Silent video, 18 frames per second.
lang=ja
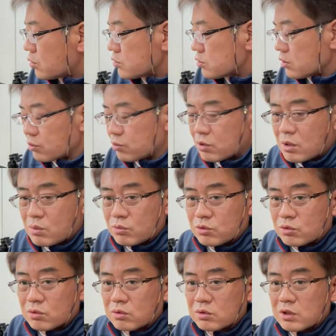ですねこれは
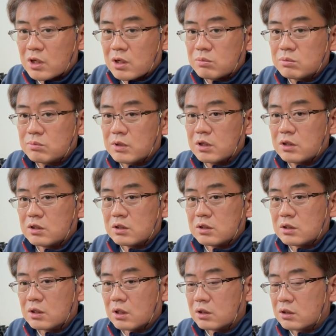もうだいぶ前に
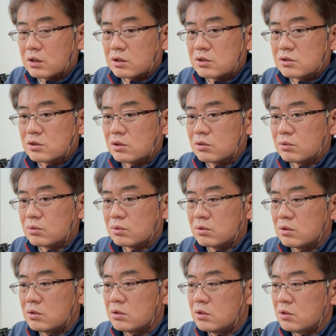買ったんですけど
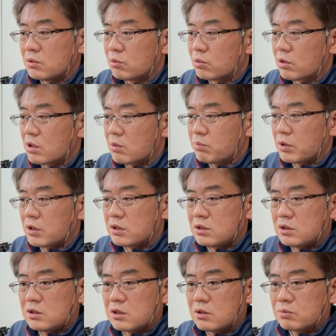これはやっぱ
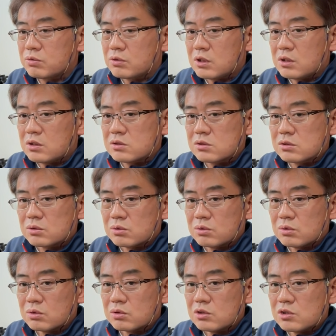り EF レンズ
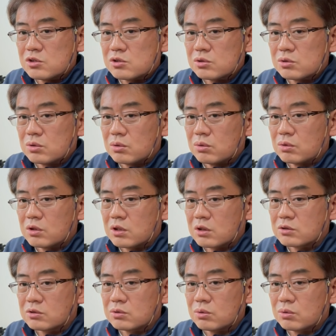の
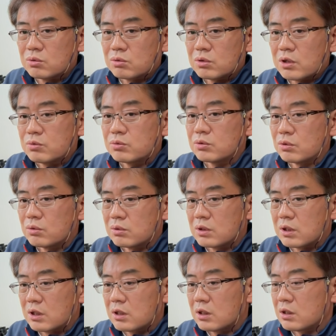24105の
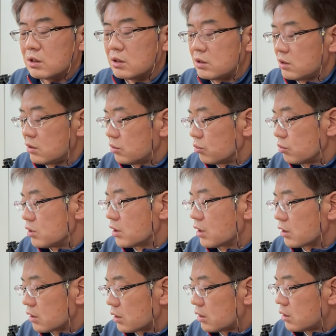F4 がの2
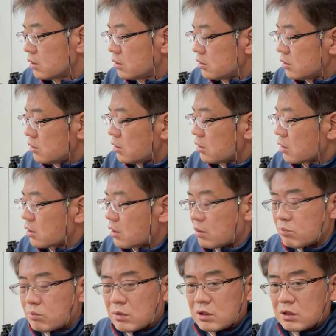型が
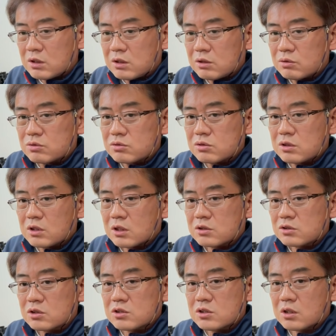あんまり写り
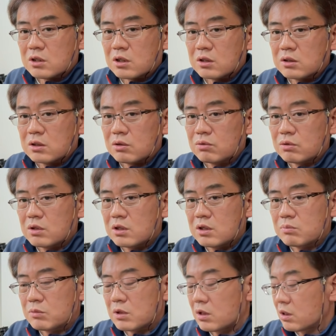が好きじゃなかったの
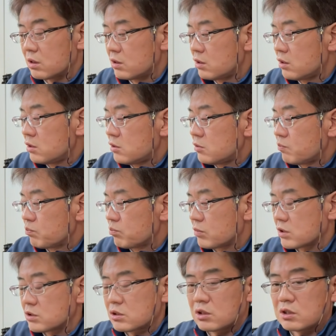でまあ、
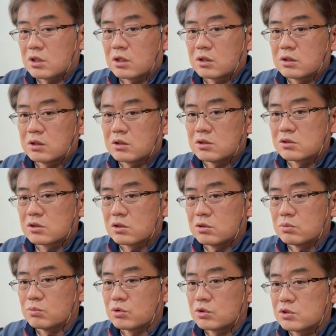まっすぐに買ったんですけ
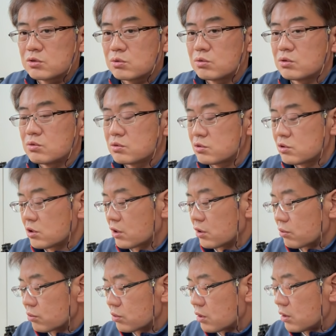ども非常に写りが
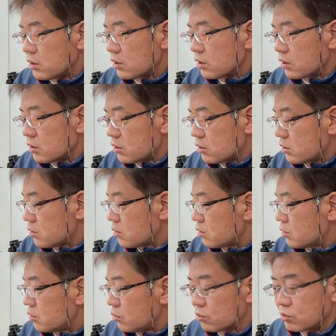良くて
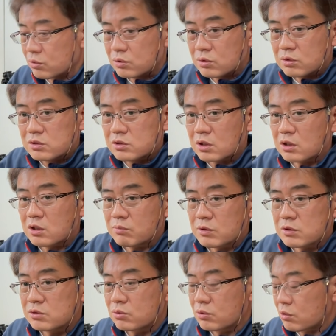よく使って
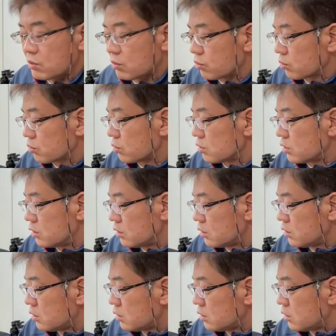ますこれは本当に